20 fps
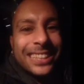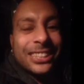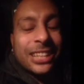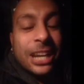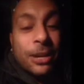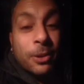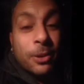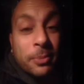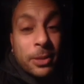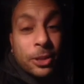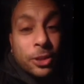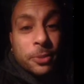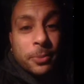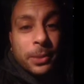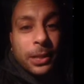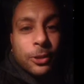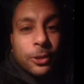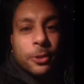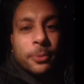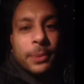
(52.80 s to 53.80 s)
Ciao amici, mi
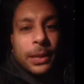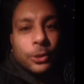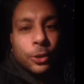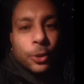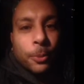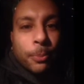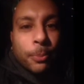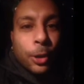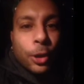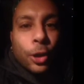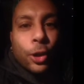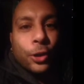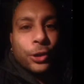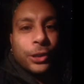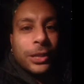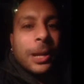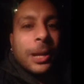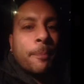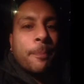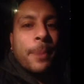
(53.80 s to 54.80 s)
raccomando,
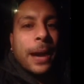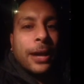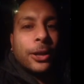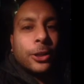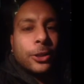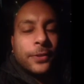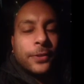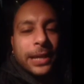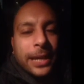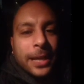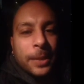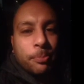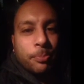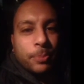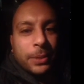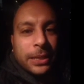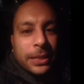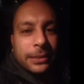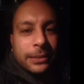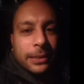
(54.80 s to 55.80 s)
Bologna, Padova e
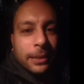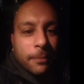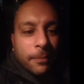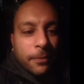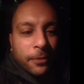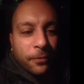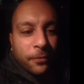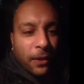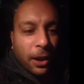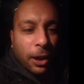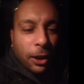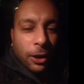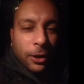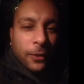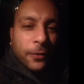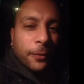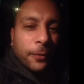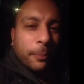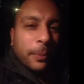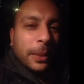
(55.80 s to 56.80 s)
Pisa.
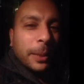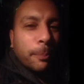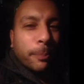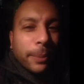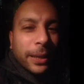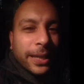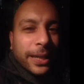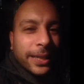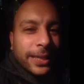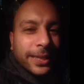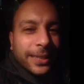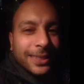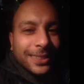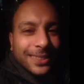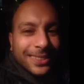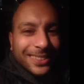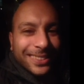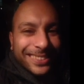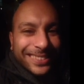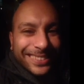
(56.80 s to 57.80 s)
Follow me, please.